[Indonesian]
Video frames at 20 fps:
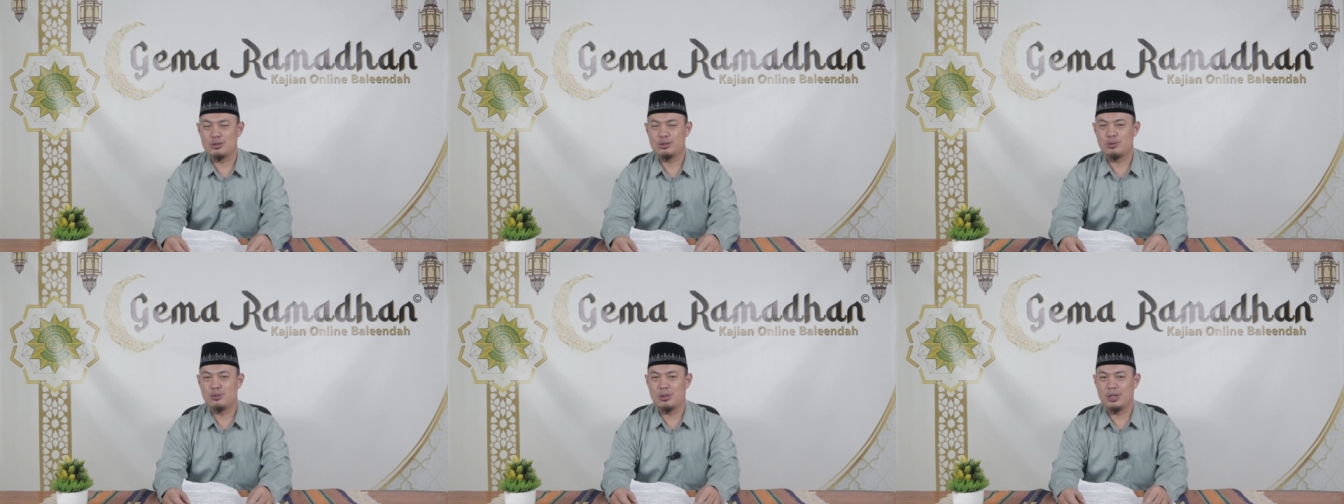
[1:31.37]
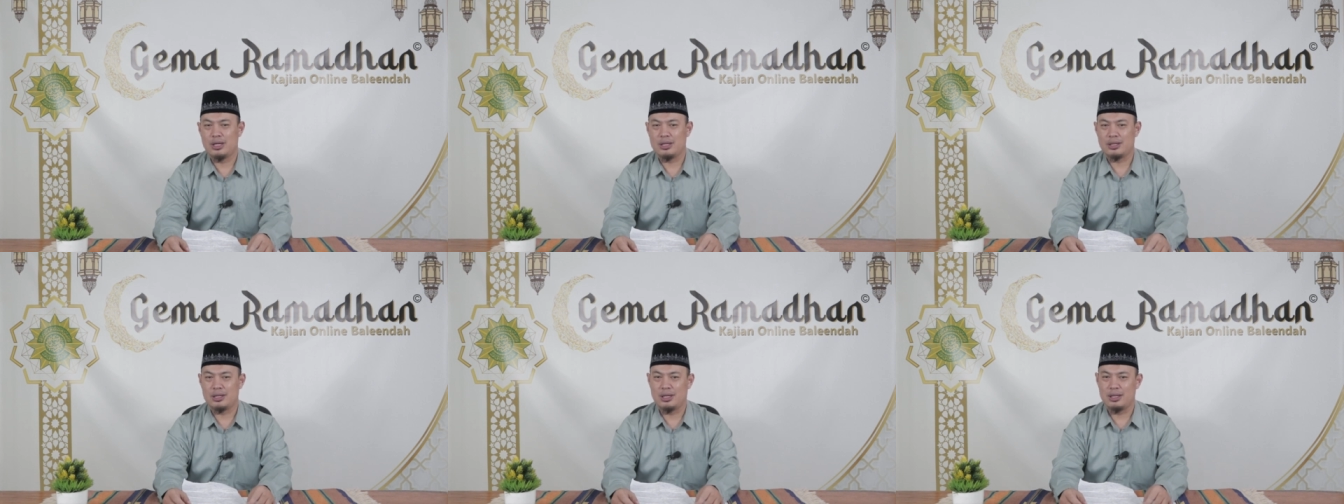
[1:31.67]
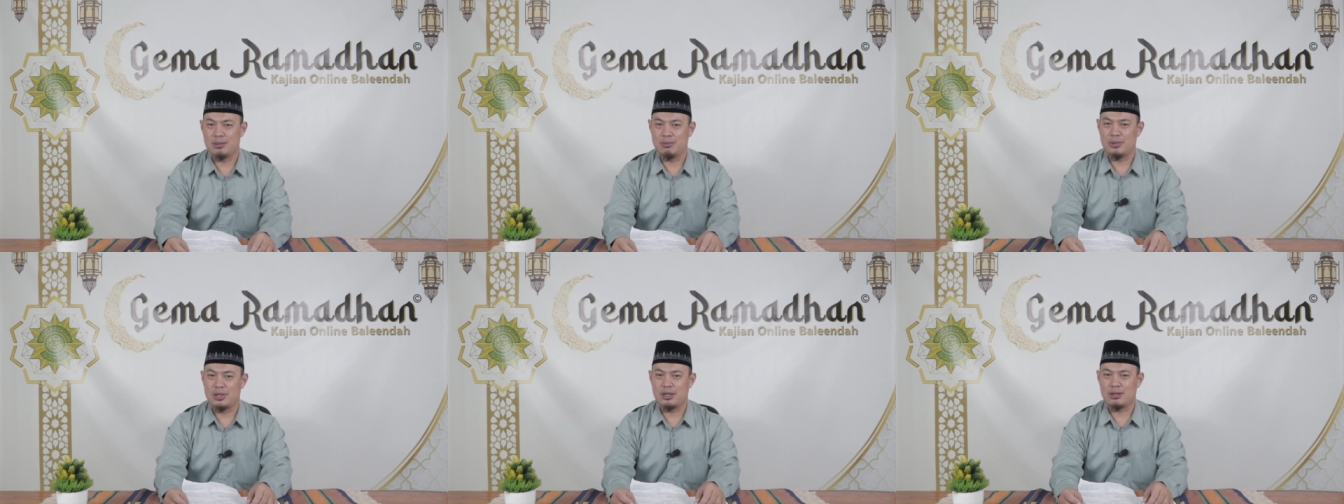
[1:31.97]
Surat
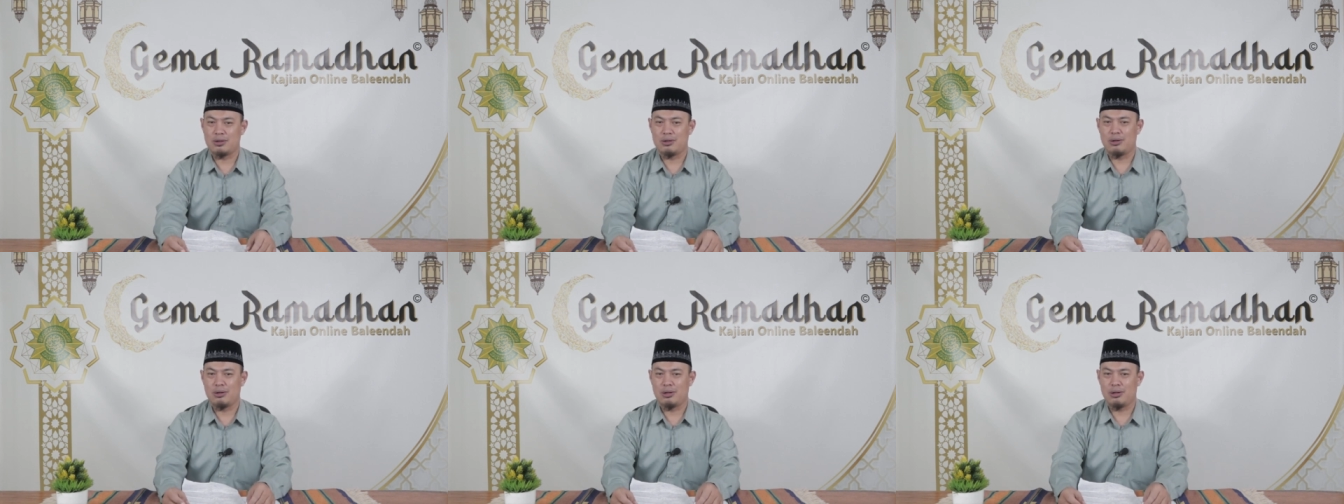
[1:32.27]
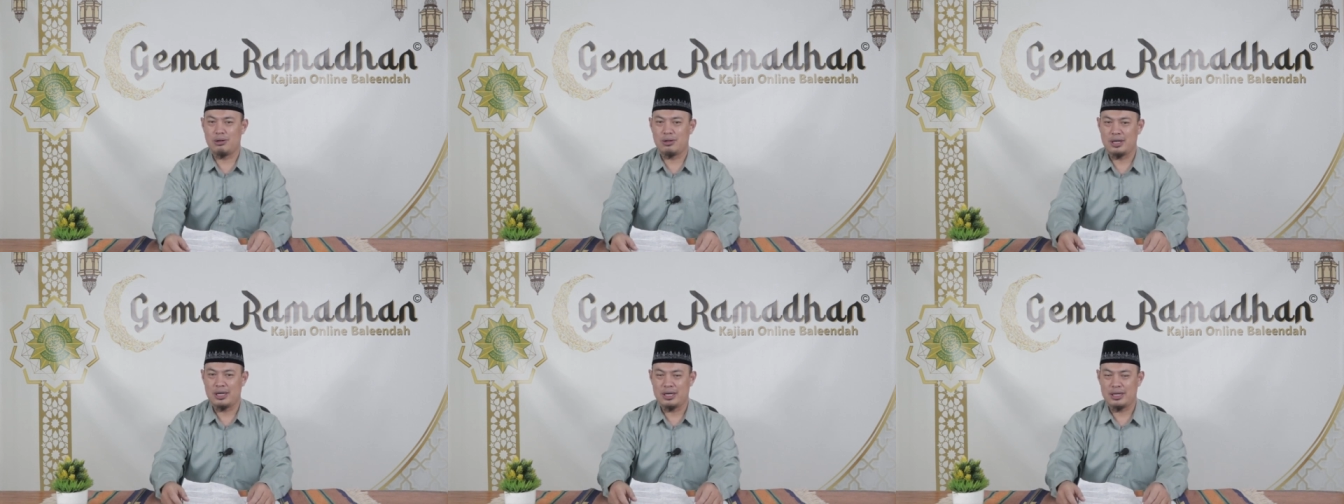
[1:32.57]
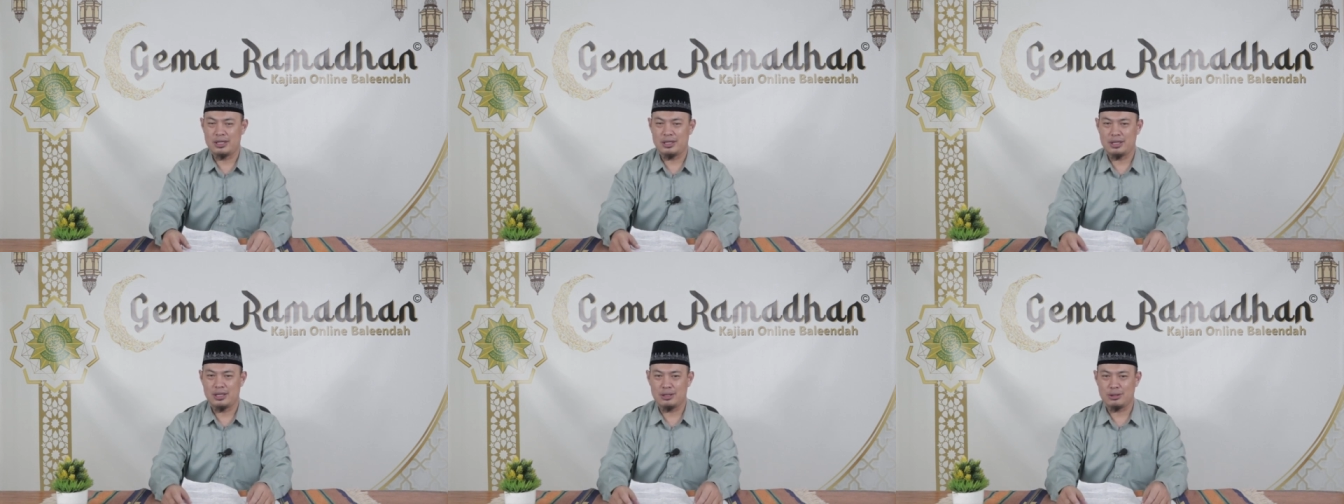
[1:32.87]
Al-Baqarah
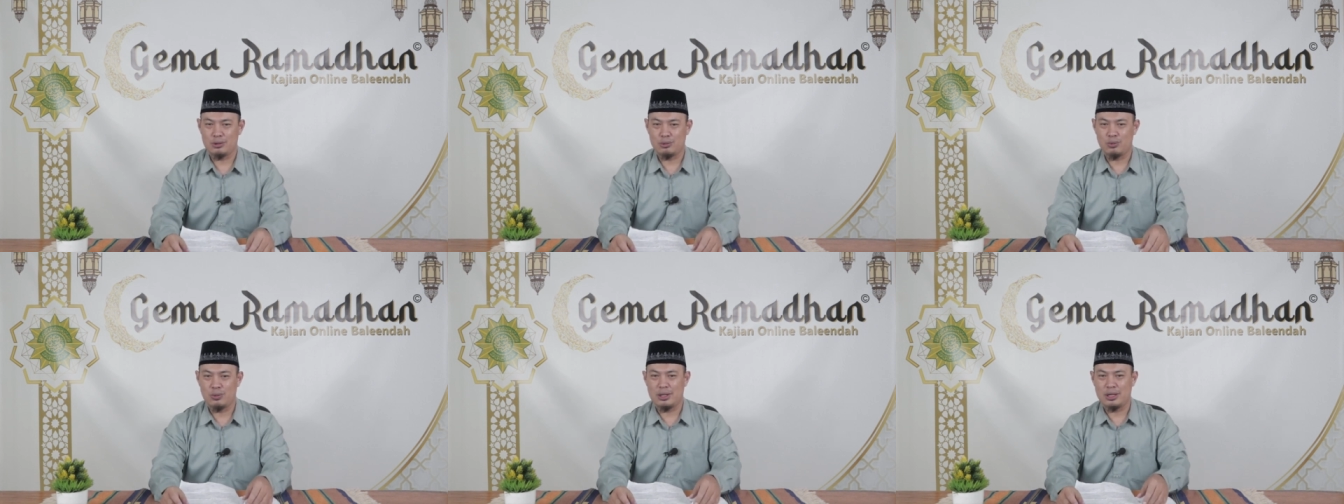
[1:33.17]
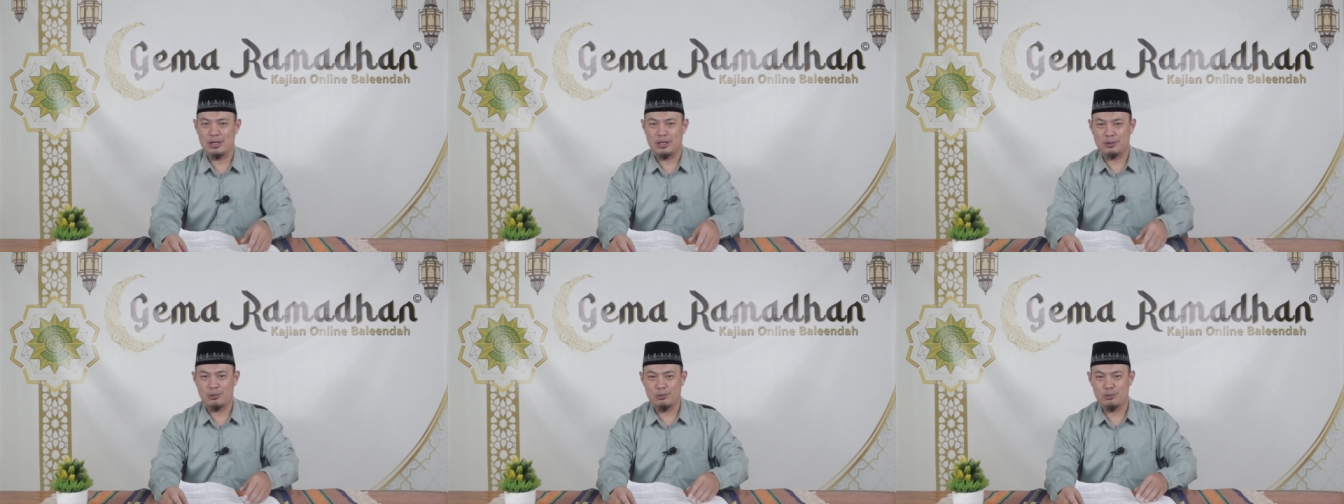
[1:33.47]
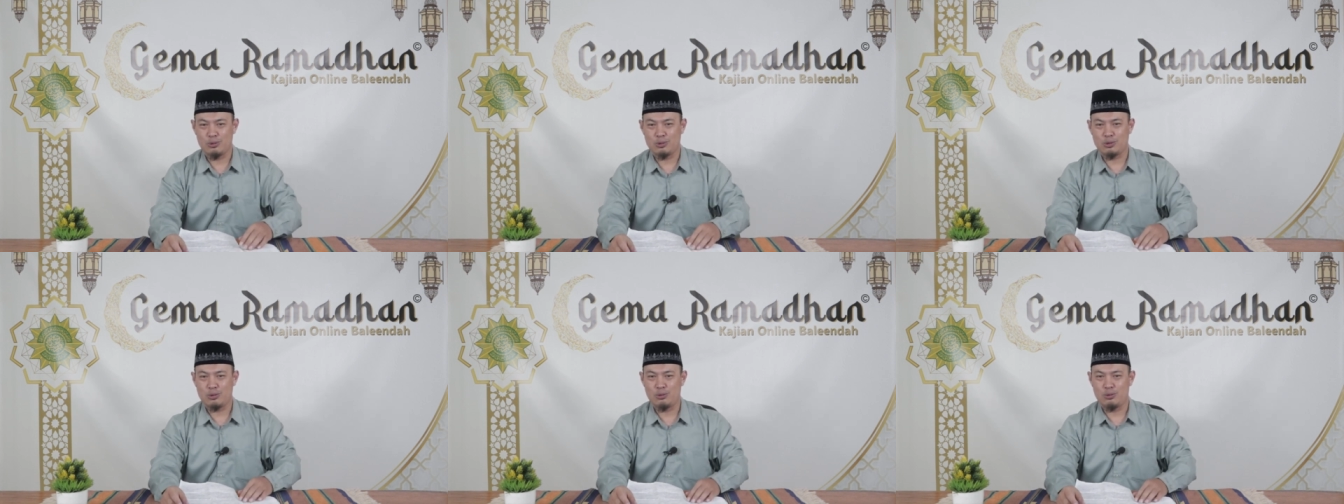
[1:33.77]
ayat
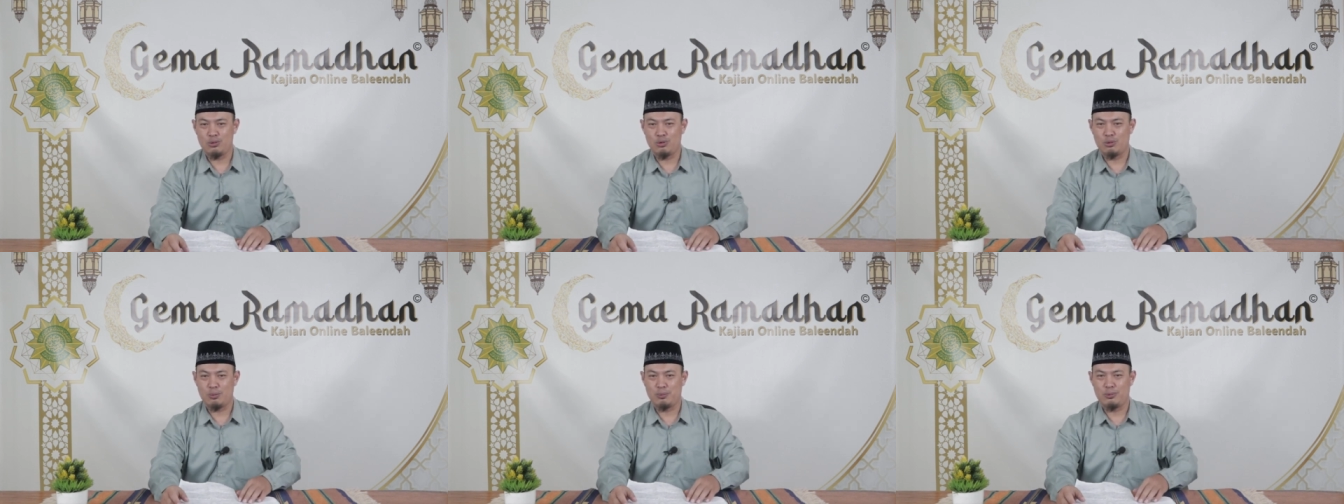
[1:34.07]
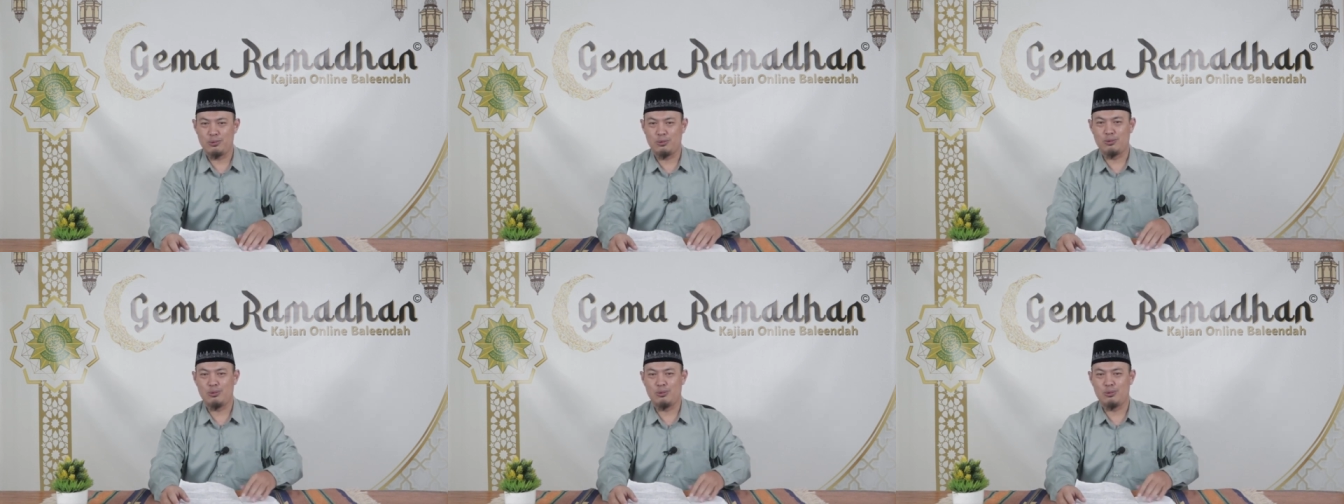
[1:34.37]
272